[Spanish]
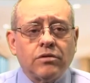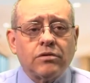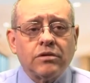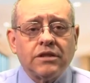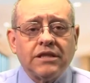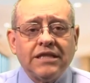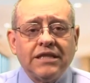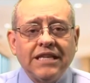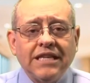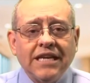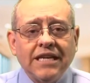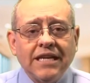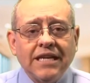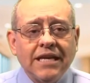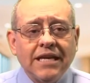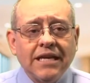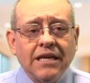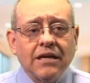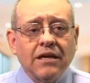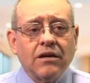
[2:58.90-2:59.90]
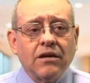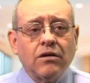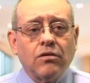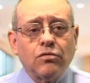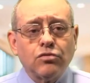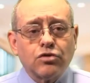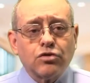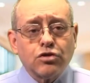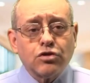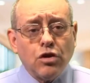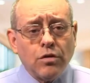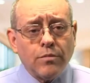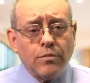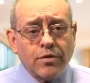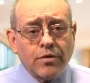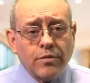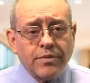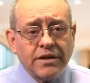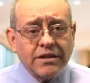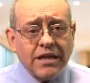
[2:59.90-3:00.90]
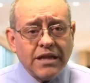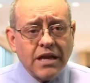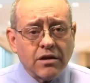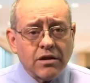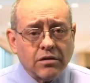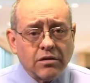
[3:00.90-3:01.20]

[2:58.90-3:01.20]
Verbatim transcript: tiene un solo propietario,